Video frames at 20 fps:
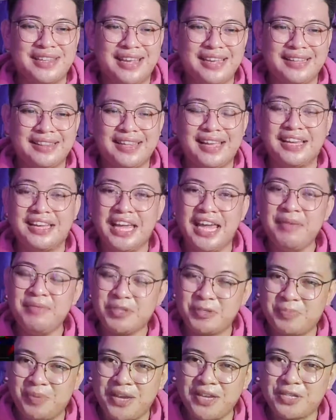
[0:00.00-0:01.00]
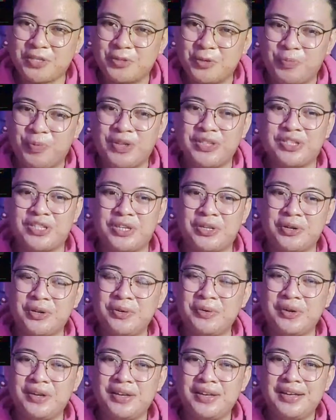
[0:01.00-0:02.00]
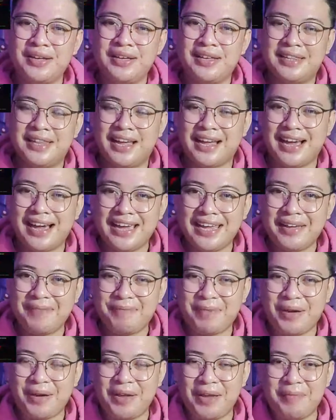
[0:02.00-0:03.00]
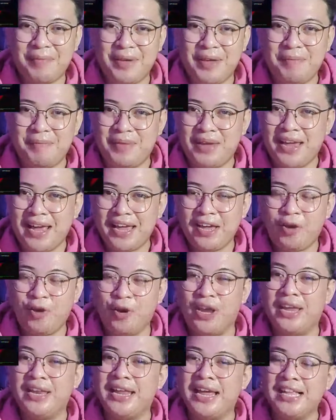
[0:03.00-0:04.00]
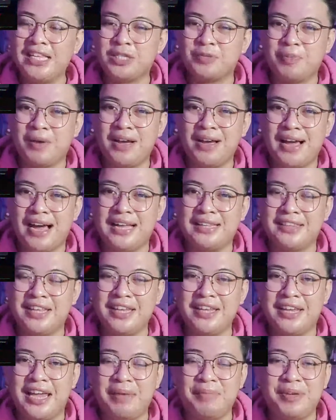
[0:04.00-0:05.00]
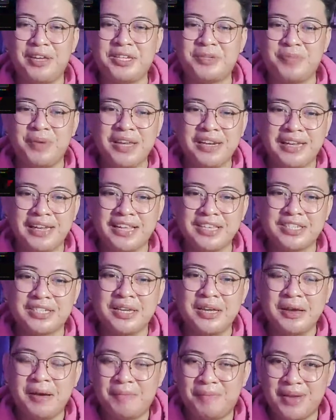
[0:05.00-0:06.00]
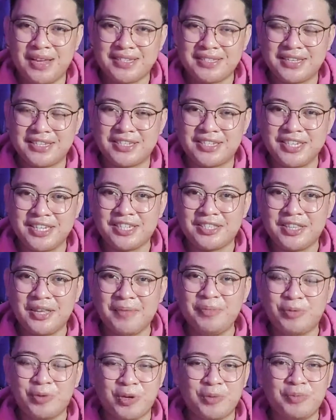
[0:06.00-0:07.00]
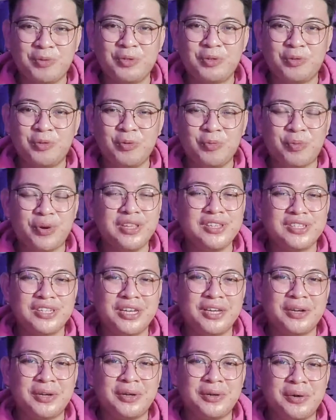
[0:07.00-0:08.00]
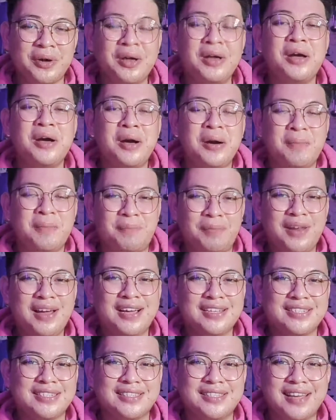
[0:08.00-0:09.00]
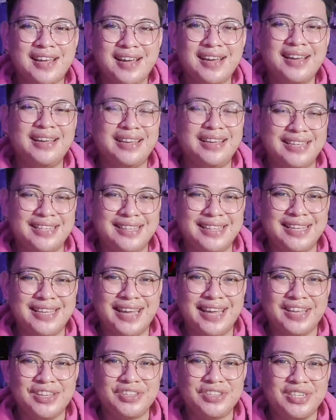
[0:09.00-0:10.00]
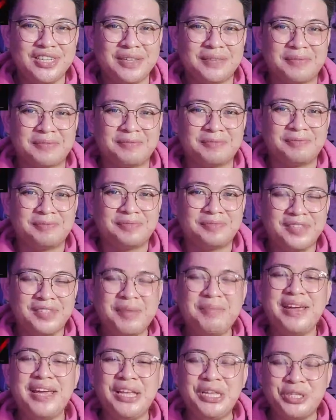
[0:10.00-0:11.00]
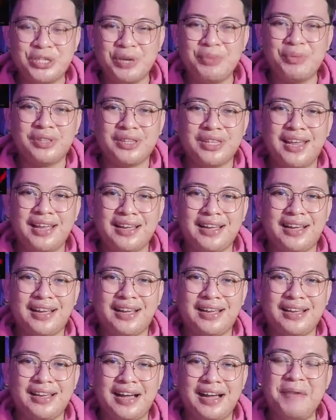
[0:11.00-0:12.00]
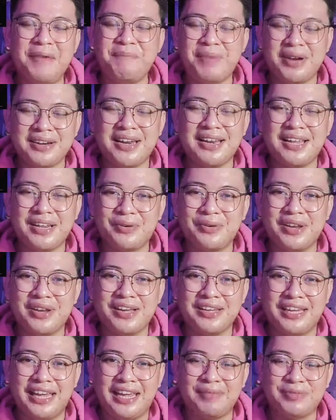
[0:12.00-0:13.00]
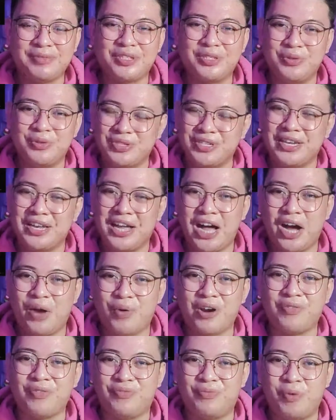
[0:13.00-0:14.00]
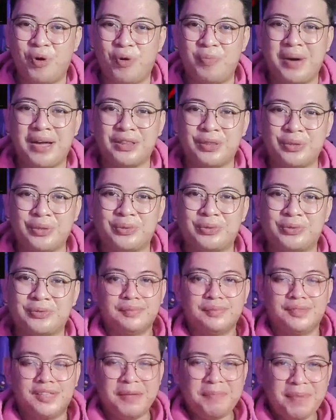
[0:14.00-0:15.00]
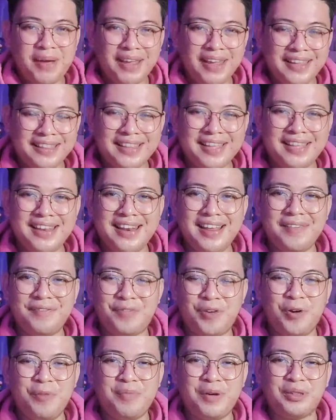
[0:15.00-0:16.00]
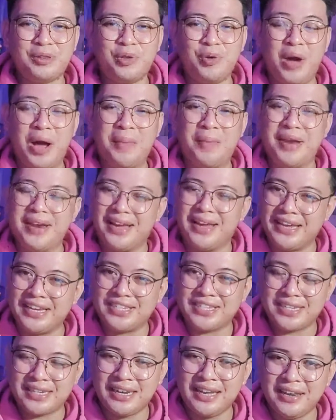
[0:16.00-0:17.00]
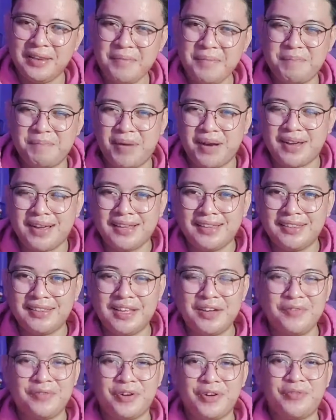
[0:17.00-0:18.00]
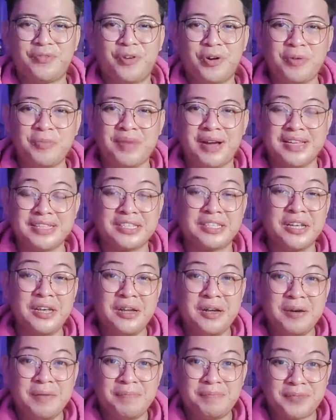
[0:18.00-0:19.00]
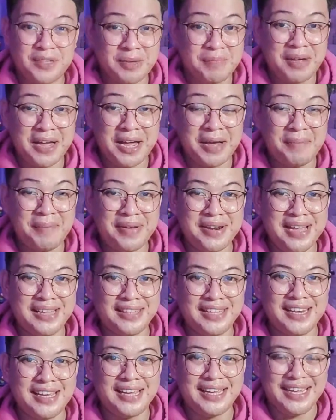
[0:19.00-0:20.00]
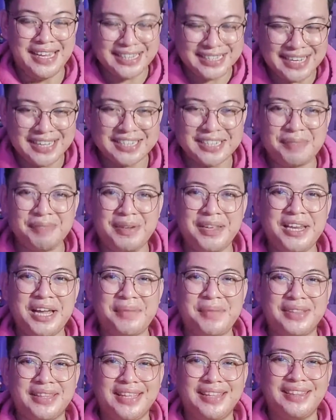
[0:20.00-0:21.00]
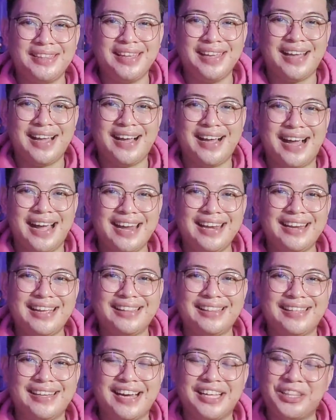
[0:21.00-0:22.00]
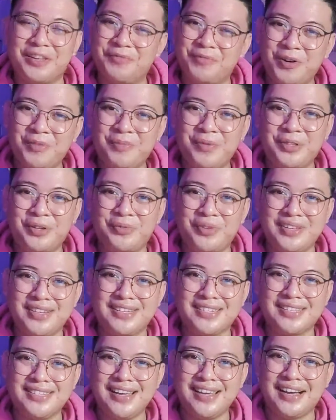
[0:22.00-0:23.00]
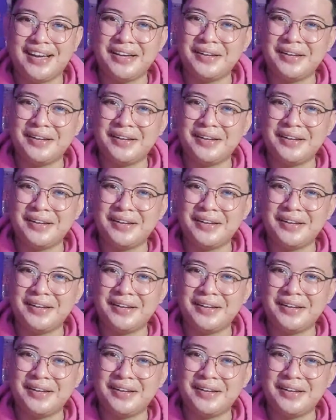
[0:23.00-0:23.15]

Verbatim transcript: like the Game Space 2.0, na kaya pang ibigay o enhance pang ating gaming experience plus the System Turbo 2.0 plus the EP engine na ma-enjoy mo talaga ang paglalaro ng games using our FOBA 2. Napakita na ng FOBA 2 ang malaking screen, magandang performance, samahan po natin ng isa sa pinakamatindi ang highlight ng ating FOBA 2 which is the